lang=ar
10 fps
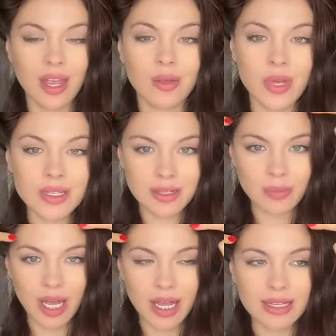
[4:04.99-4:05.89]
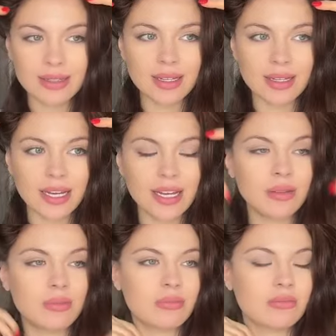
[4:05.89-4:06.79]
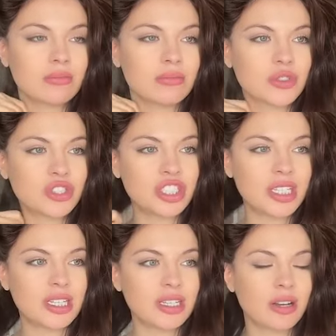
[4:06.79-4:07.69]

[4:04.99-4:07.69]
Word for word: بس ربحت دغري شي